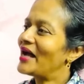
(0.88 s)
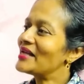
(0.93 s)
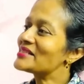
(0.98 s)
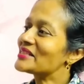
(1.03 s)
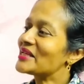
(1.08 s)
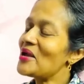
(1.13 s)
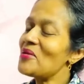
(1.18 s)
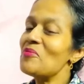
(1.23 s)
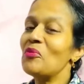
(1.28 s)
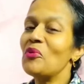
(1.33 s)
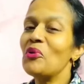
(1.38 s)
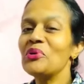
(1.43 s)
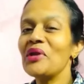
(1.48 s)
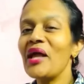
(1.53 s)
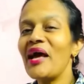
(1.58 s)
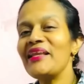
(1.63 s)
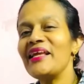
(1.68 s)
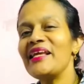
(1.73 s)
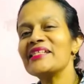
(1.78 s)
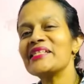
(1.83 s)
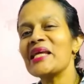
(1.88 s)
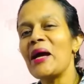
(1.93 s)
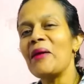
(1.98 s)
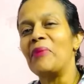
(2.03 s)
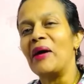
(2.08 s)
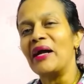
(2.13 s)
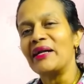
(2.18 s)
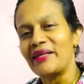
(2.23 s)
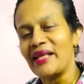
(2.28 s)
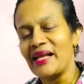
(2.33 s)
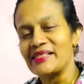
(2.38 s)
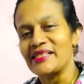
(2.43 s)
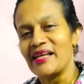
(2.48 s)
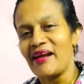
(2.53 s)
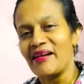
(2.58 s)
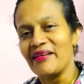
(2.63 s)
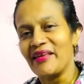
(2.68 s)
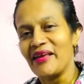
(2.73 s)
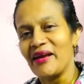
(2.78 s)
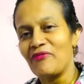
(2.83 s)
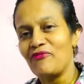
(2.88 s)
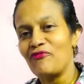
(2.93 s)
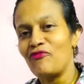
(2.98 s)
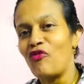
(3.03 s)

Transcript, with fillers: আজকে মোনালিসা ভট্টাচার্য